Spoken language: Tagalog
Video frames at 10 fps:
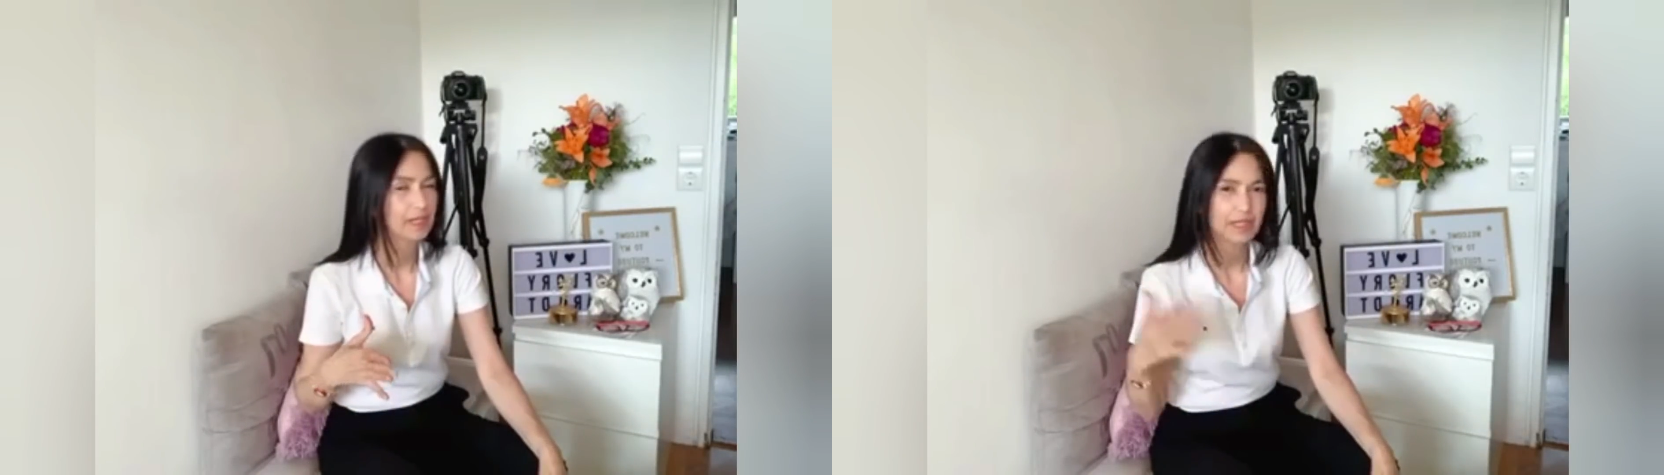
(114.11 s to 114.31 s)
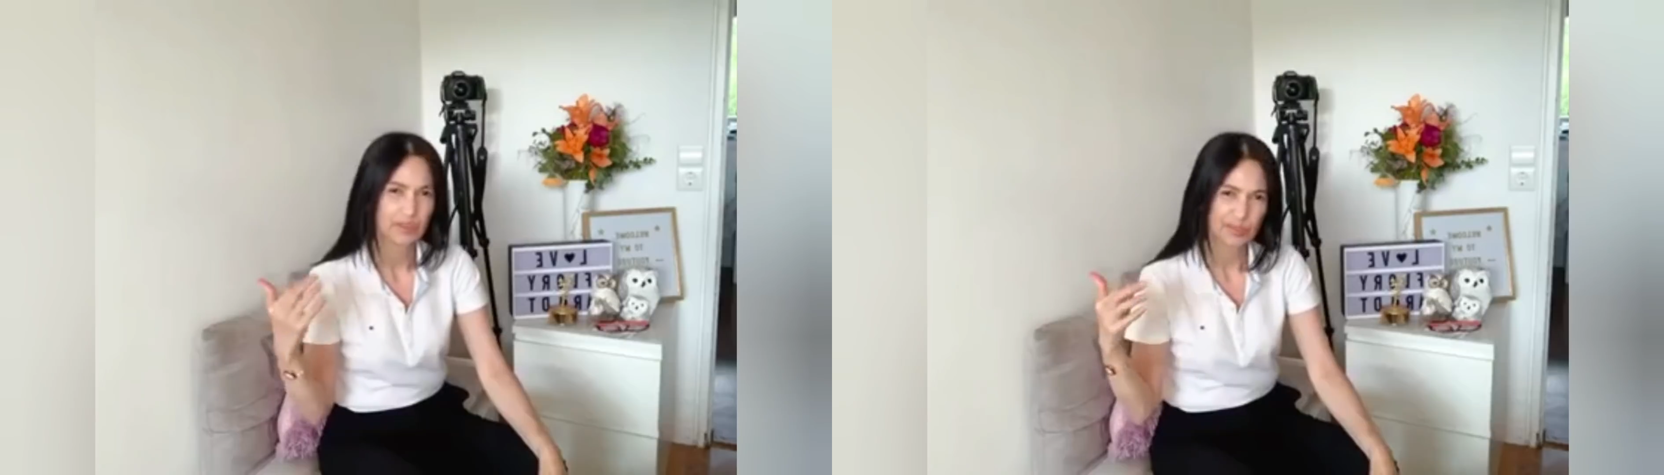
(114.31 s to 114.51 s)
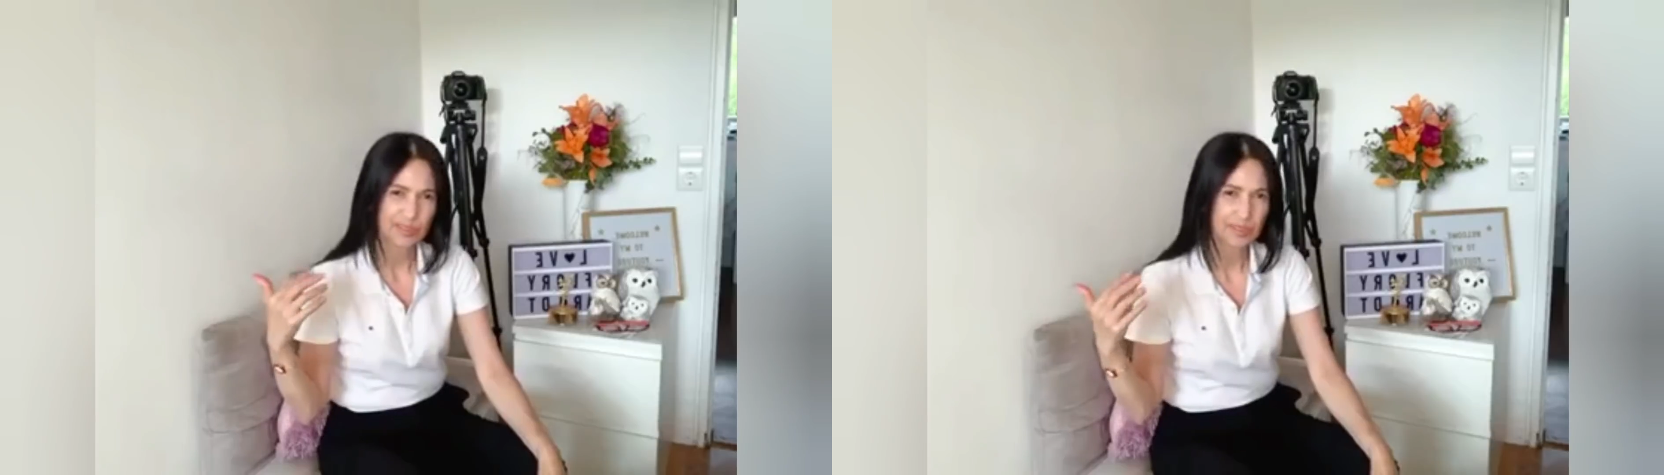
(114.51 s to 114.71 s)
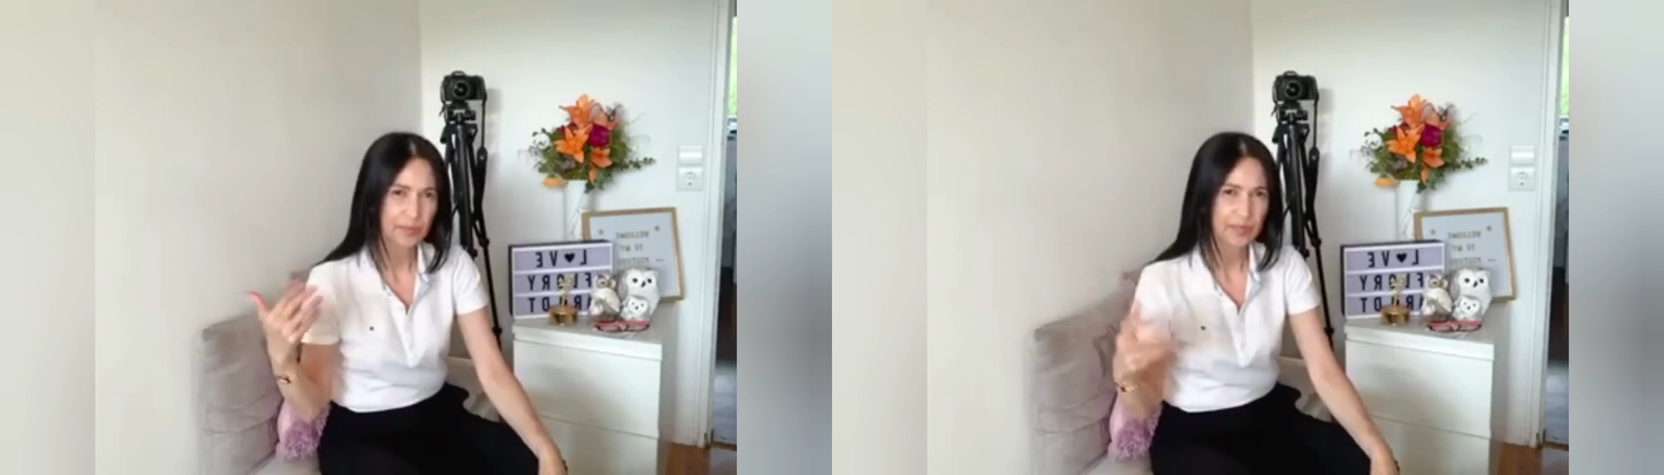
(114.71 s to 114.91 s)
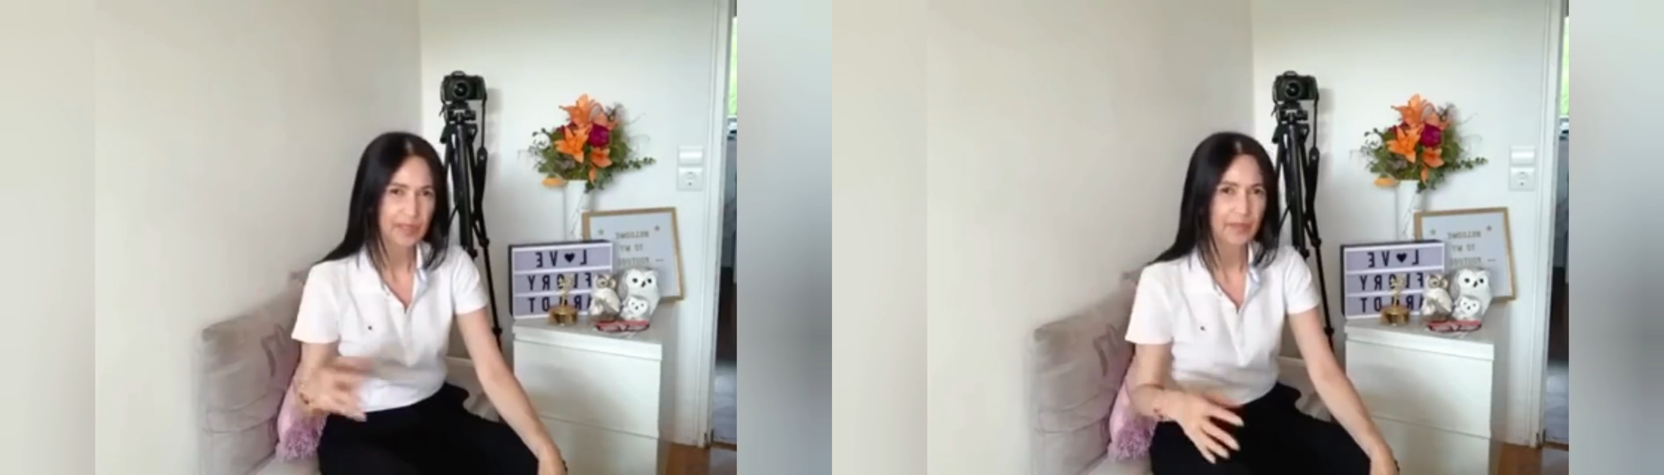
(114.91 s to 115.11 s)
yung isa sa
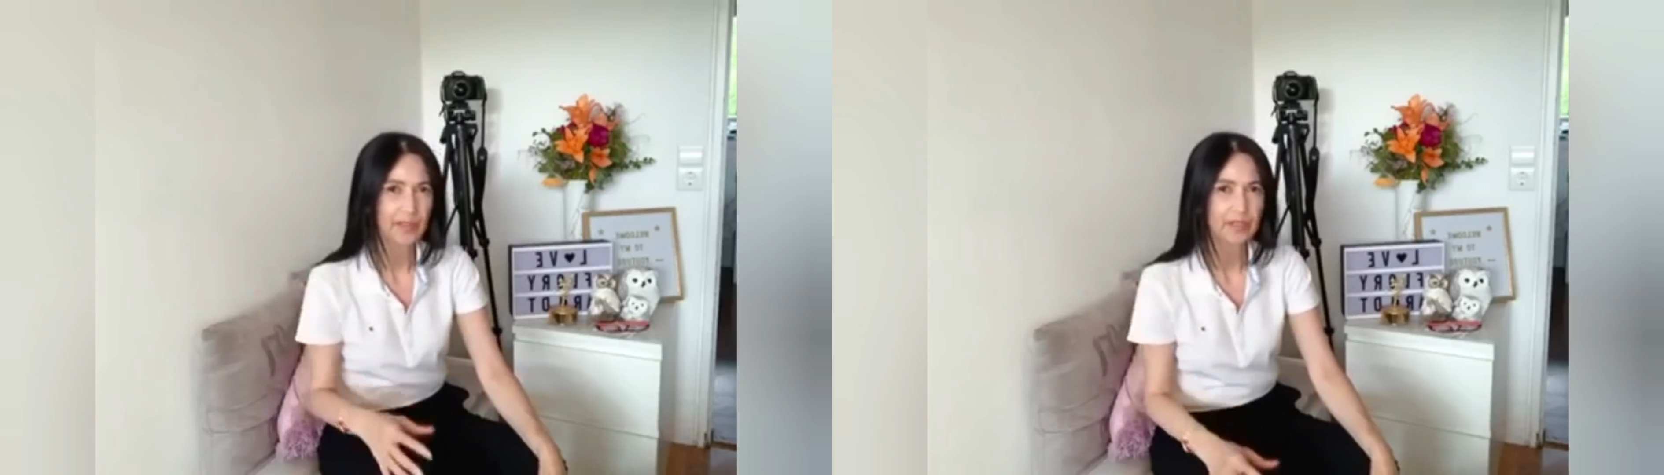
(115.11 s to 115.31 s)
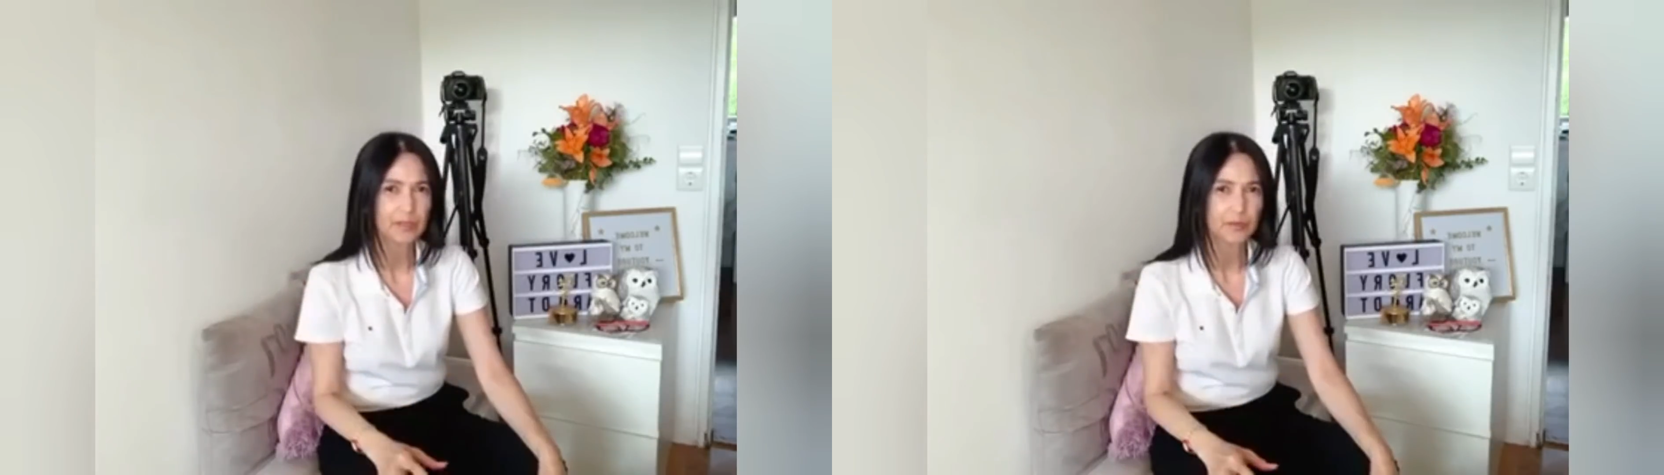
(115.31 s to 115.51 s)
pinakamahal dito